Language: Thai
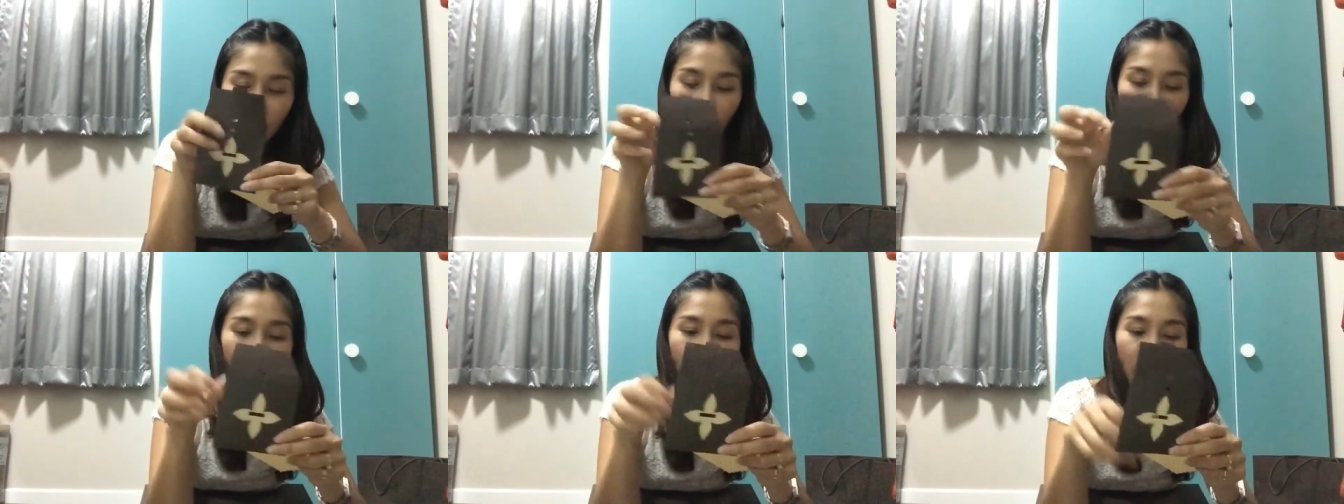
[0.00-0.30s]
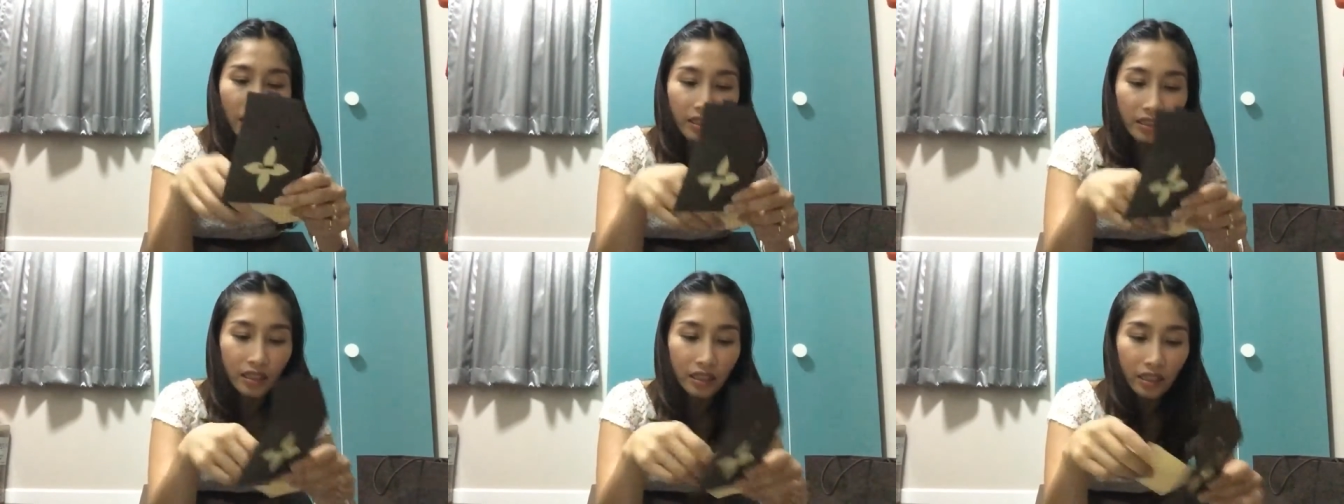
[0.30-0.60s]
น่า
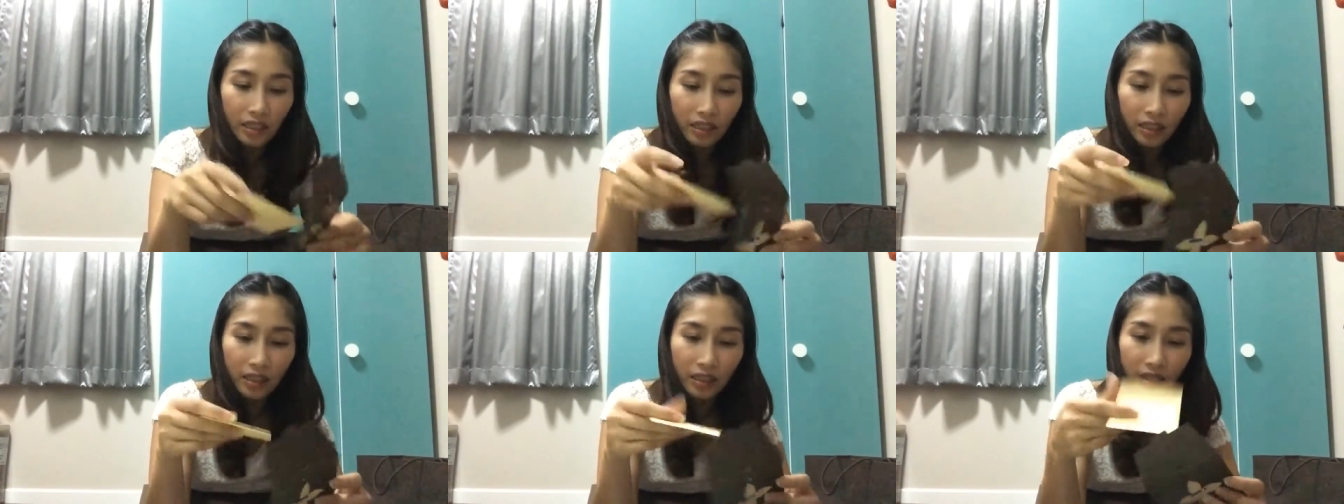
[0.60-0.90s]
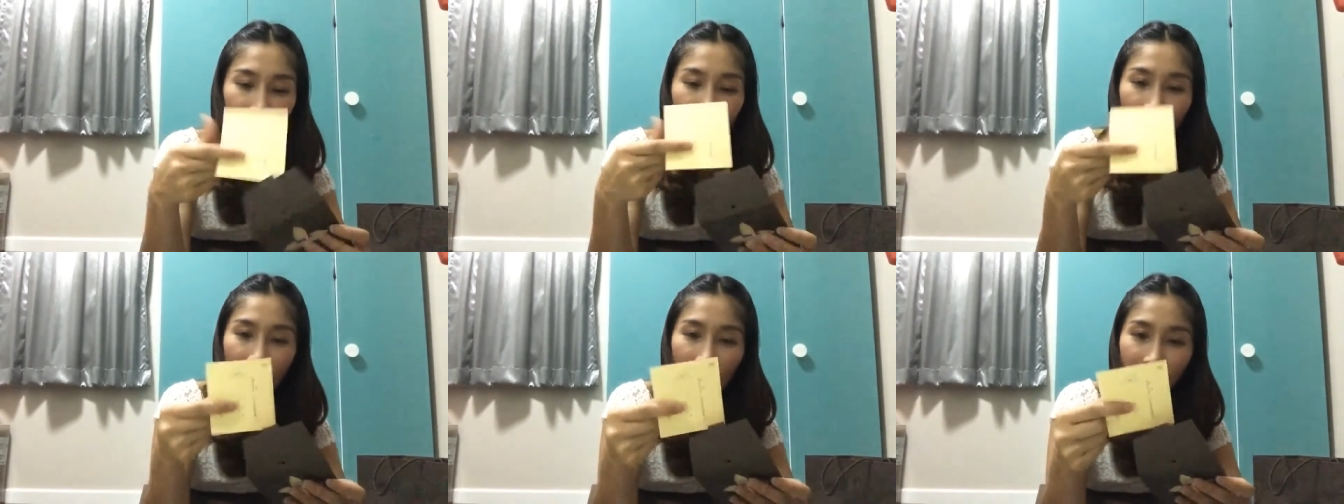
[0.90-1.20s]
รักดี
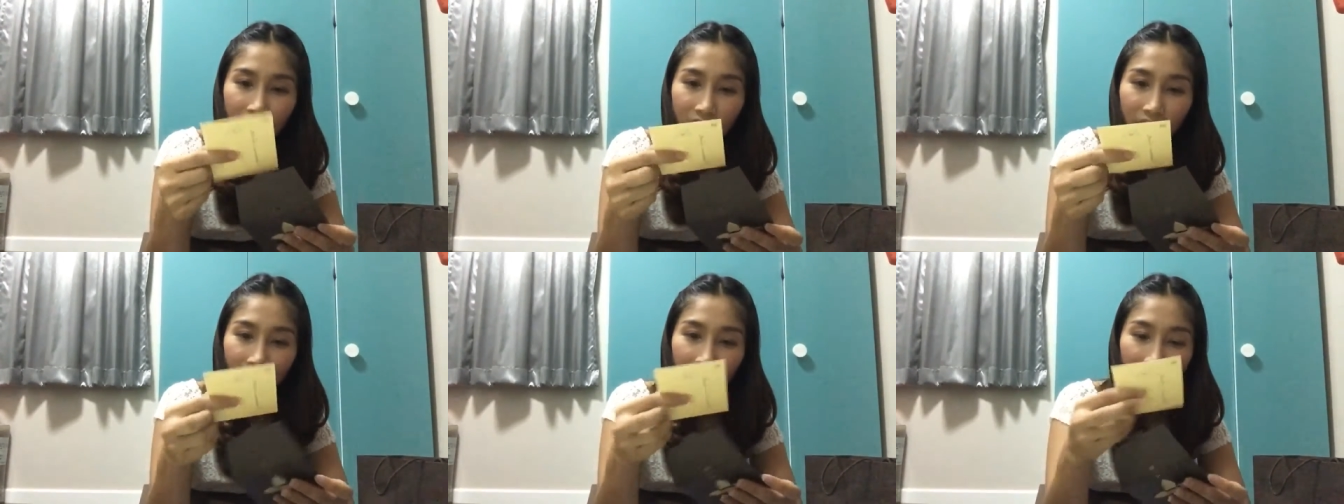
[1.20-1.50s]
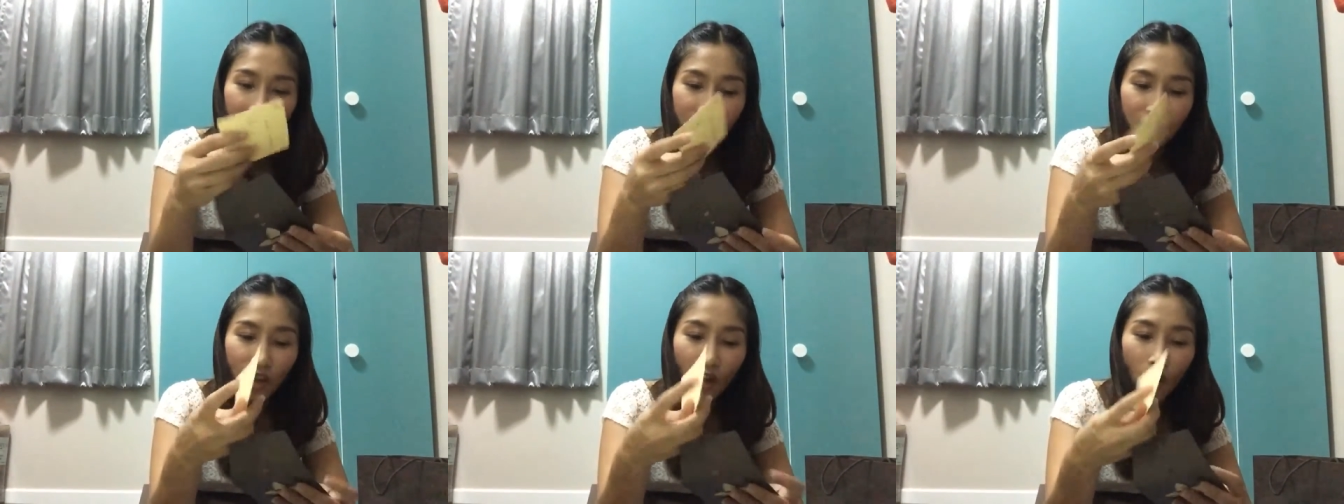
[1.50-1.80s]
น่ารักดี
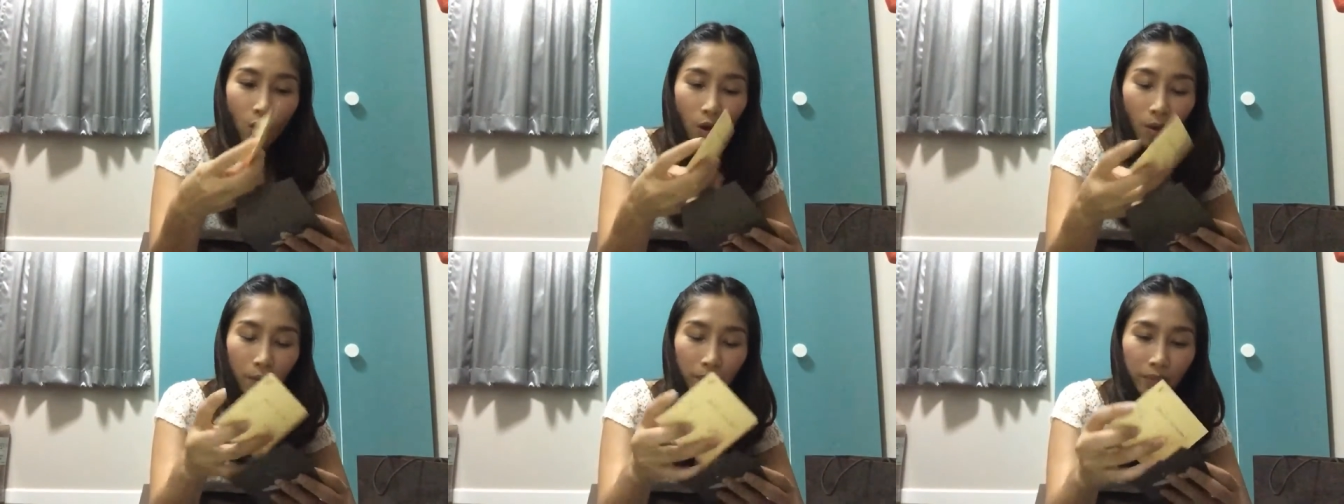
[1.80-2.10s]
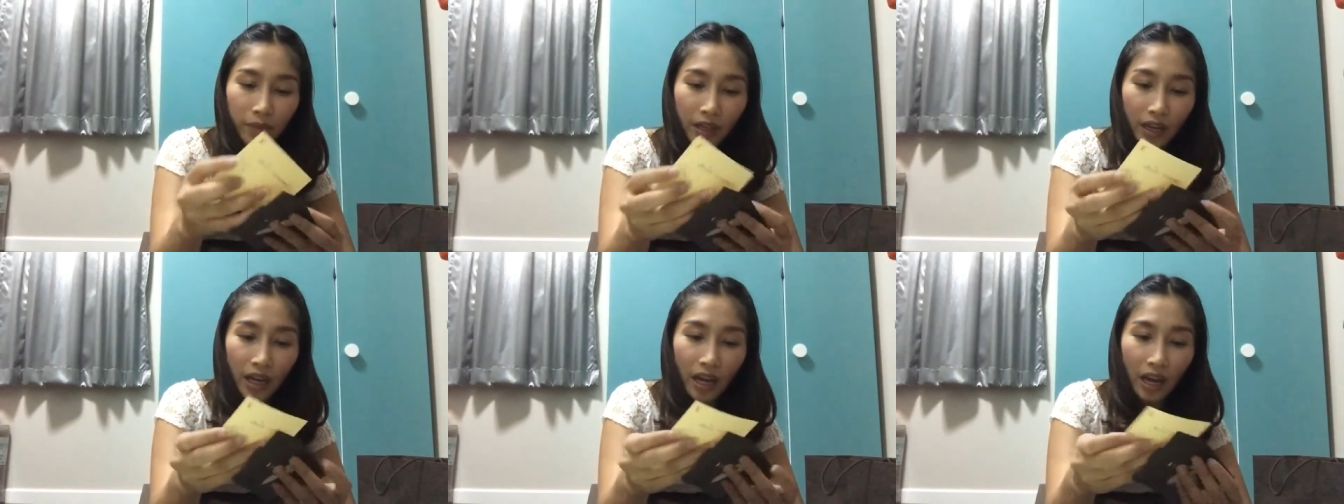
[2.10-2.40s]
ค่ะชอบ
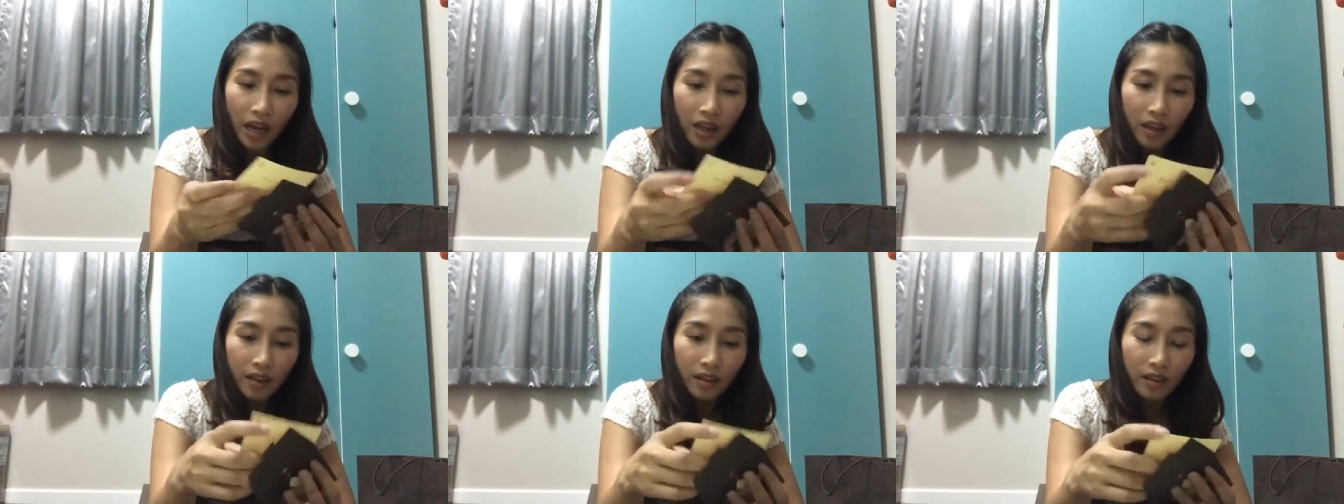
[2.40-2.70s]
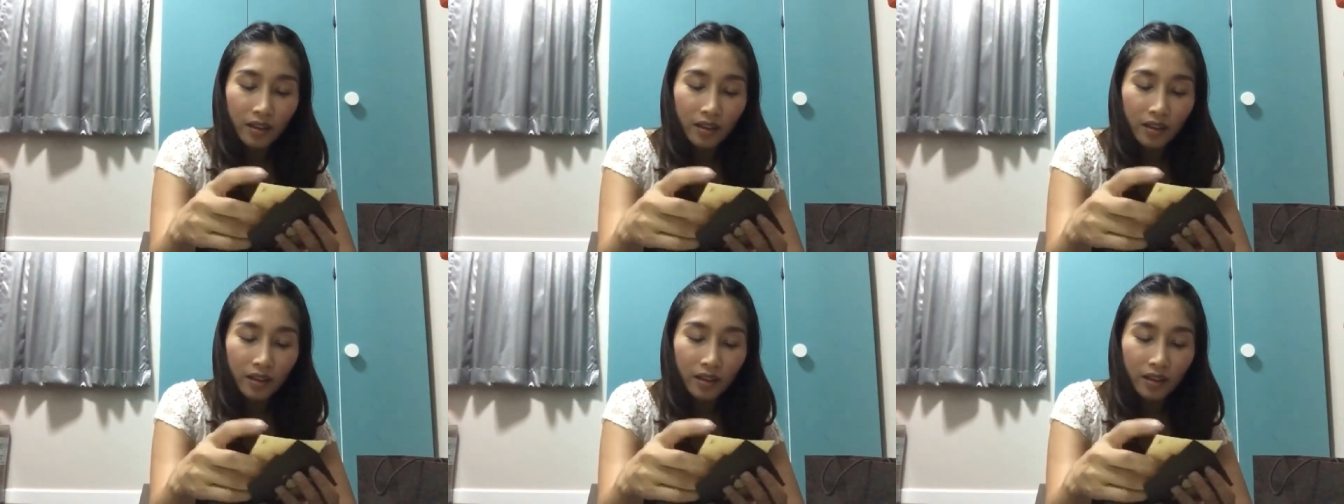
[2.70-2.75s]
นะคะ